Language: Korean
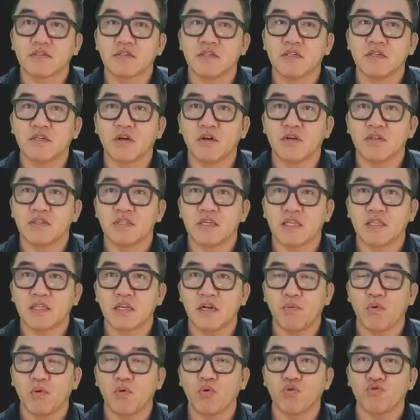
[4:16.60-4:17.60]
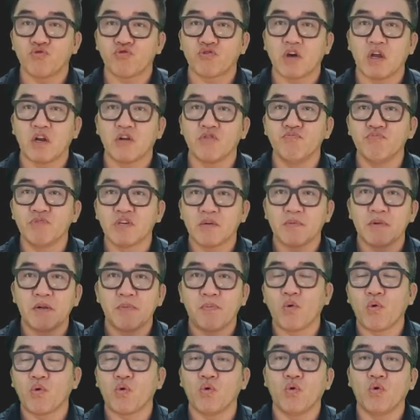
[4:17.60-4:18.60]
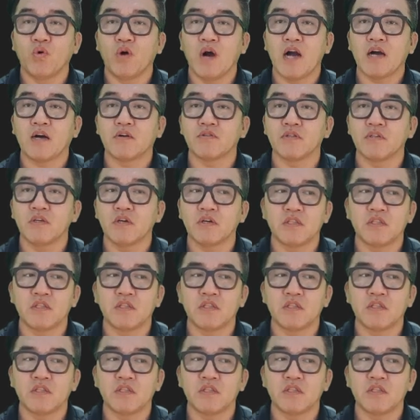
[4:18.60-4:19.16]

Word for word: 그런 차트를 보고 주가를 움직임을 보고 하거든요.